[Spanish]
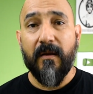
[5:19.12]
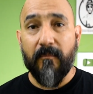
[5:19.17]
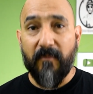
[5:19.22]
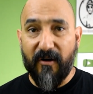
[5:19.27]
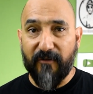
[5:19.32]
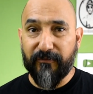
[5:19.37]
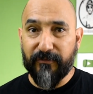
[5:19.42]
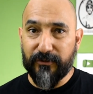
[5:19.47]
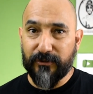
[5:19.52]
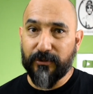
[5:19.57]

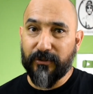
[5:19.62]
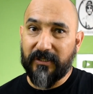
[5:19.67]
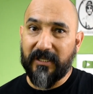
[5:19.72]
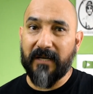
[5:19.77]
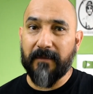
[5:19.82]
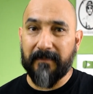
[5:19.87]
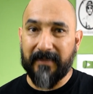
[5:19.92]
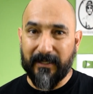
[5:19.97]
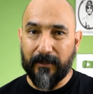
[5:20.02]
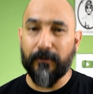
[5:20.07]
Va a
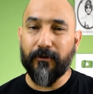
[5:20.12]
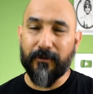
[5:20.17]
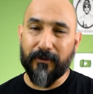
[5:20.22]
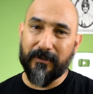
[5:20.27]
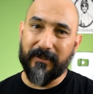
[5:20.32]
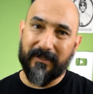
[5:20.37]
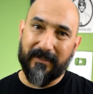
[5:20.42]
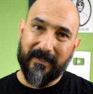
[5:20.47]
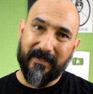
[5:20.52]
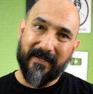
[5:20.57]
funcionar
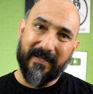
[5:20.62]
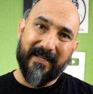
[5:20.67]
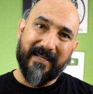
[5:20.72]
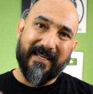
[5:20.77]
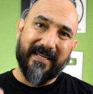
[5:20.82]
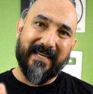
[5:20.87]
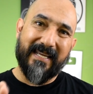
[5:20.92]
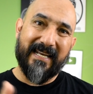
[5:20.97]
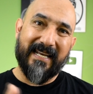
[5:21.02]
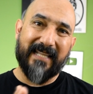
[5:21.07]
mejor
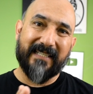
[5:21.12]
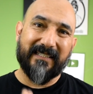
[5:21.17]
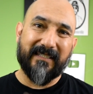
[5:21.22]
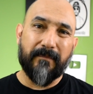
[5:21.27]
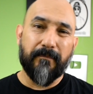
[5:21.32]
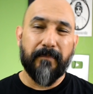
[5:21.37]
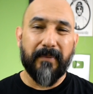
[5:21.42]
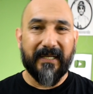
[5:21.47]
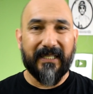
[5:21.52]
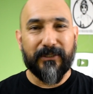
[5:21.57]
en la
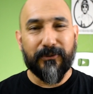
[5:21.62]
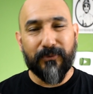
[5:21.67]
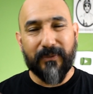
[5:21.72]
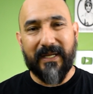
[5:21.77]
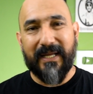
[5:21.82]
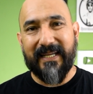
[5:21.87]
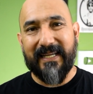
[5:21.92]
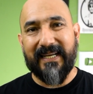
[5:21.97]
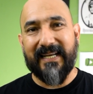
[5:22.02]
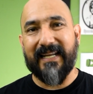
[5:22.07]

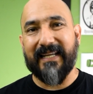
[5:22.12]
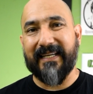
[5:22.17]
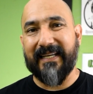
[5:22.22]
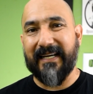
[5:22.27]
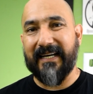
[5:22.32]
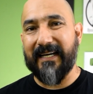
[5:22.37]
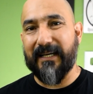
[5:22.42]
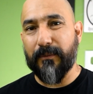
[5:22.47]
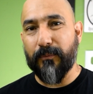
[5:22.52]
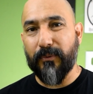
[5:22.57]
temperatura en la
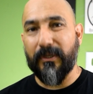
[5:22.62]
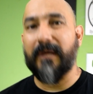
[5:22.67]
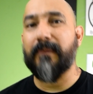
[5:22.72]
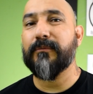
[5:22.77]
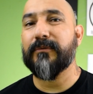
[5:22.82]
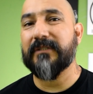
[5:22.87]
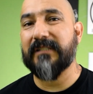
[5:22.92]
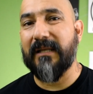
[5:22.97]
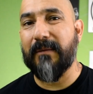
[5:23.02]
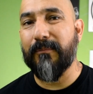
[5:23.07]
que
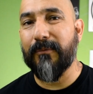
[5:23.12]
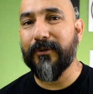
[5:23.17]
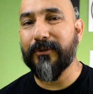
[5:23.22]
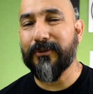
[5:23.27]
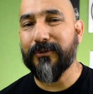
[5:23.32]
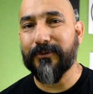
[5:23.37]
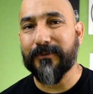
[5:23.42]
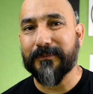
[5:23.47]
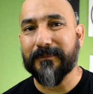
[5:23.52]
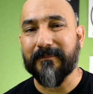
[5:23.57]
carburamos la
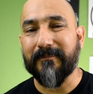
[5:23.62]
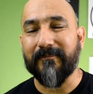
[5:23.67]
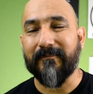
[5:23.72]
moto.